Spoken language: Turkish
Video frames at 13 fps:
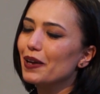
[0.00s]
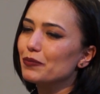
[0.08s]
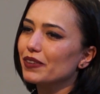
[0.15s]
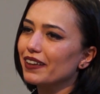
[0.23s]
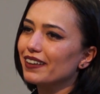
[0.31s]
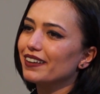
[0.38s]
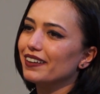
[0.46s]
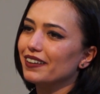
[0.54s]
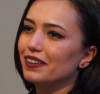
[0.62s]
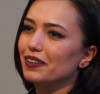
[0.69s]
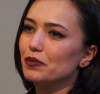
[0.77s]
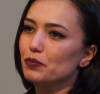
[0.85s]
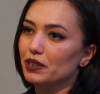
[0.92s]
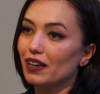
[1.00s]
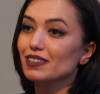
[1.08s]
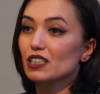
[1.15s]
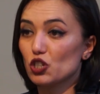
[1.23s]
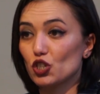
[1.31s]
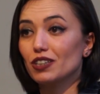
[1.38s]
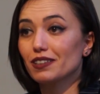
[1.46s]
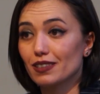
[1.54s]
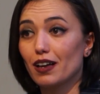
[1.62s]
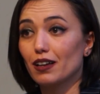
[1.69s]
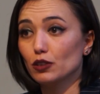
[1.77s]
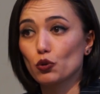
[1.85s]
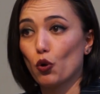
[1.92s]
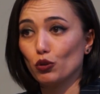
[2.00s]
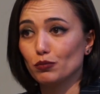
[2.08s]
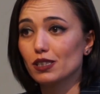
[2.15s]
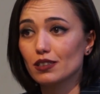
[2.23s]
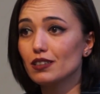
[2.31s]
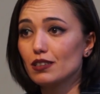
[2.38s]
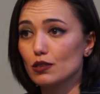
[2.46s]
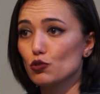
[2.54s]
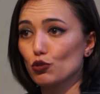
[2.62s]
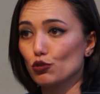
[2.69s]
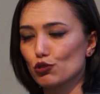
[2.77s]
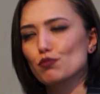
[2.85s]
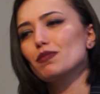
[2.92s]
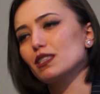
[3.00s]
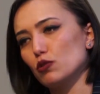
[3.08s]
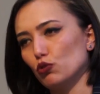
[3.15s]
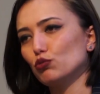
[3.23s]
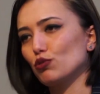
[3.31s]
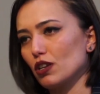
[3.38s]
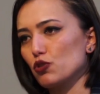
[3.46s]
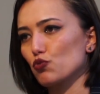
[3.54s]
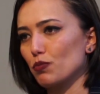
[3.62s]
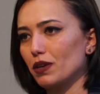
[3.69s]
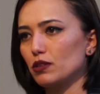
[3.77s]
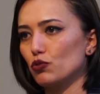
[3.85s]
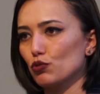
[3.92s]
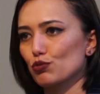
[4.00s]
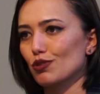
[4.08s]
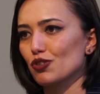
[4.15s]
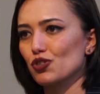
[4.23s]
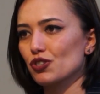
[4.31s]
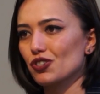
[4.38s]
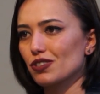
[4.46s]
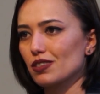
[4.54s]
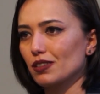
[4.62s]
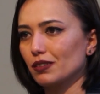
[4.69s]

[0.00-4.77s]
hem de e, biraz işine sadık olmasını istiyoruz. Biz de onu tecrübe ediyoruz açıkçası.